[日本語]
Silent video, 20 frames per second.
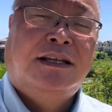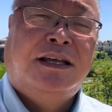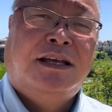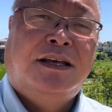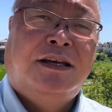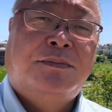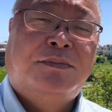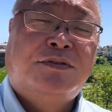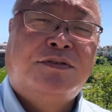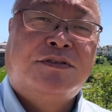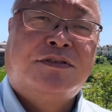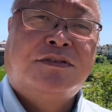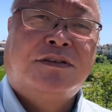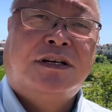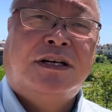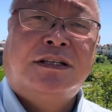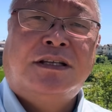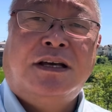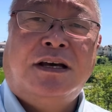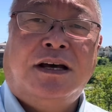えー、文春
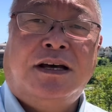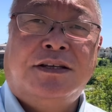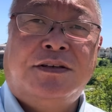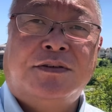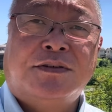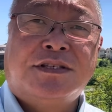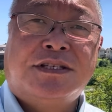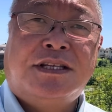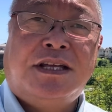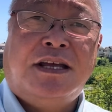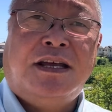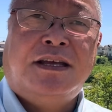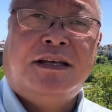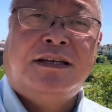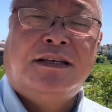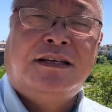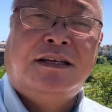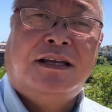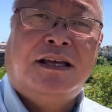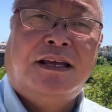が手配をして、
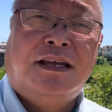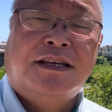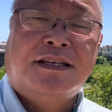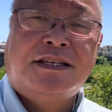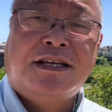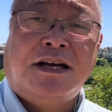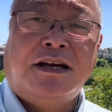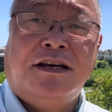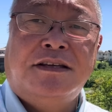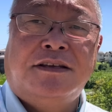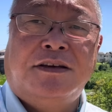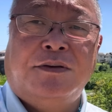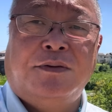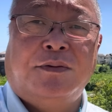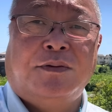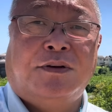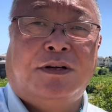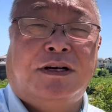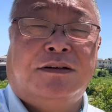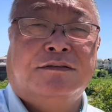えー、記者会見
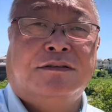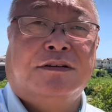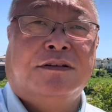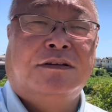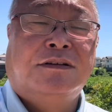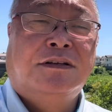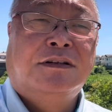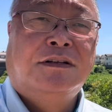を行うと。